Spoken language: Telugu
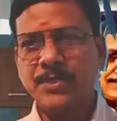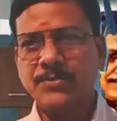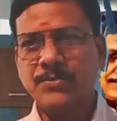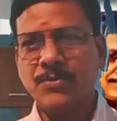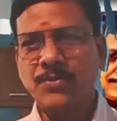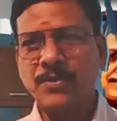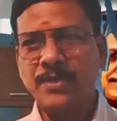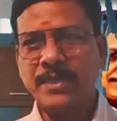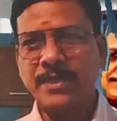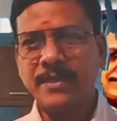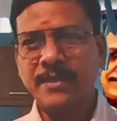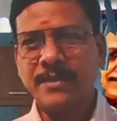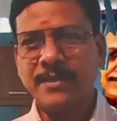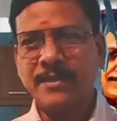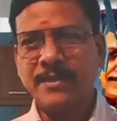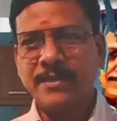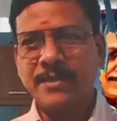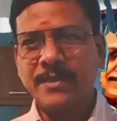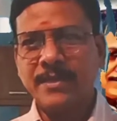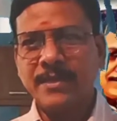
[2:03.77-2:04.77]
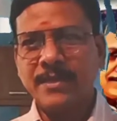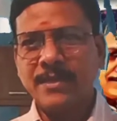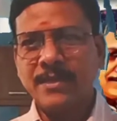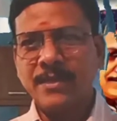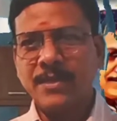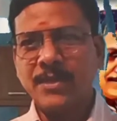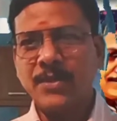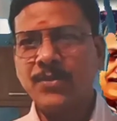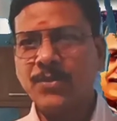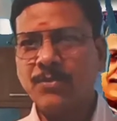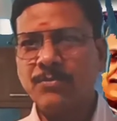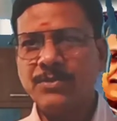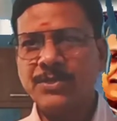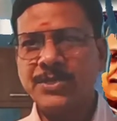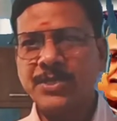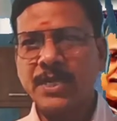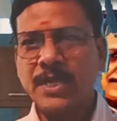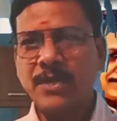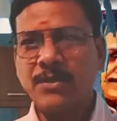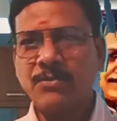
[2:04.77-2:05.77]
చేసుకొని ఎన్నో
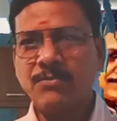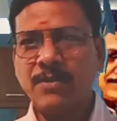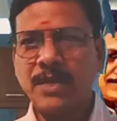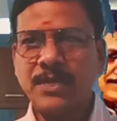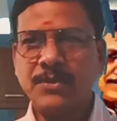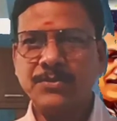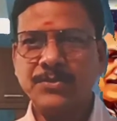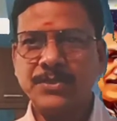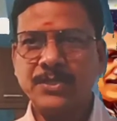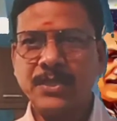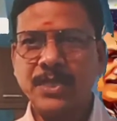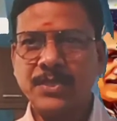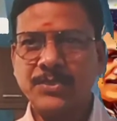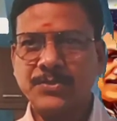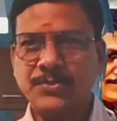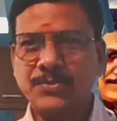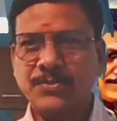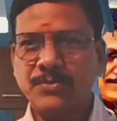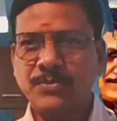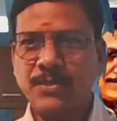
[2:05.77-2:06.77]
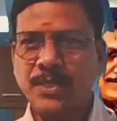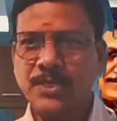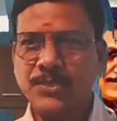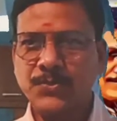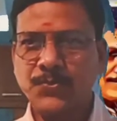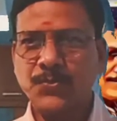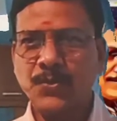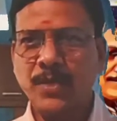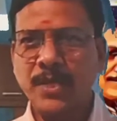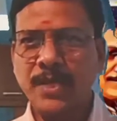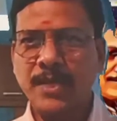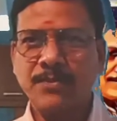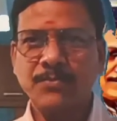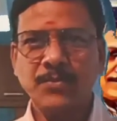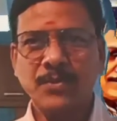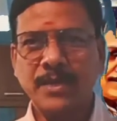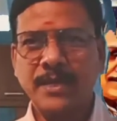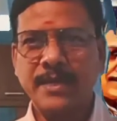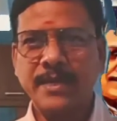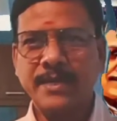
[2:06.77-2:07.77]
విషయాలు వాళ్ళ నుంచి నేర్ నేర్చుకునేలా
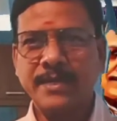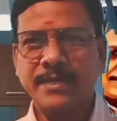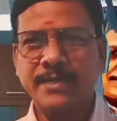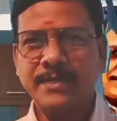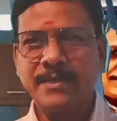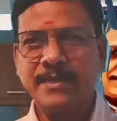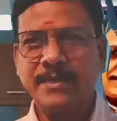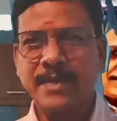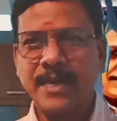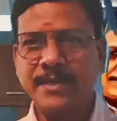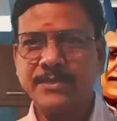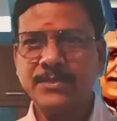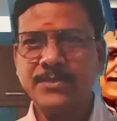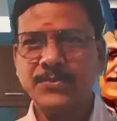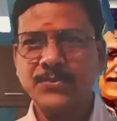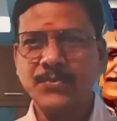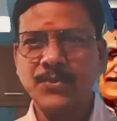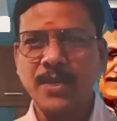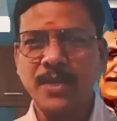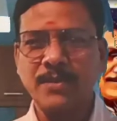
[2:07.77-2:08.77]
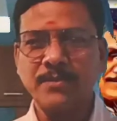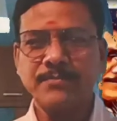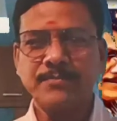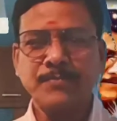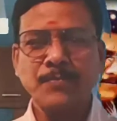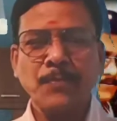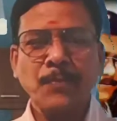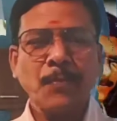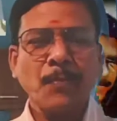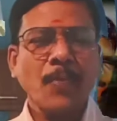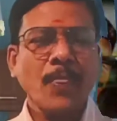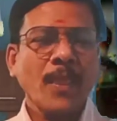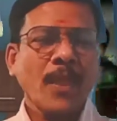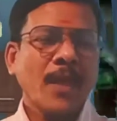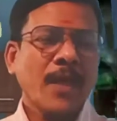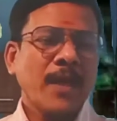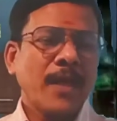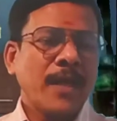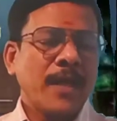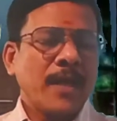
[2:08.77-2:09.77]
ఉంటాయని ఆశిస్తున్నాను
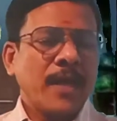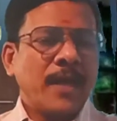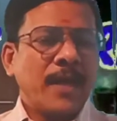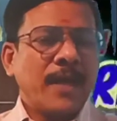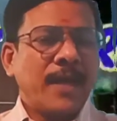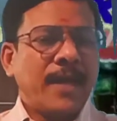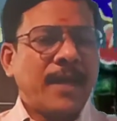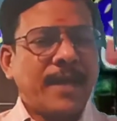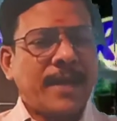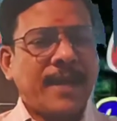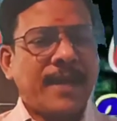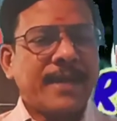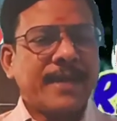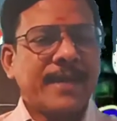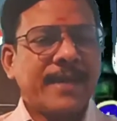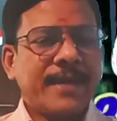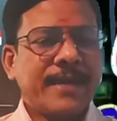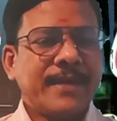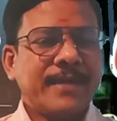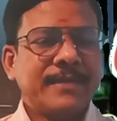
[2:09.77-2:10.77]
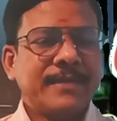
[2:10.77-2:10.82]
అలాగే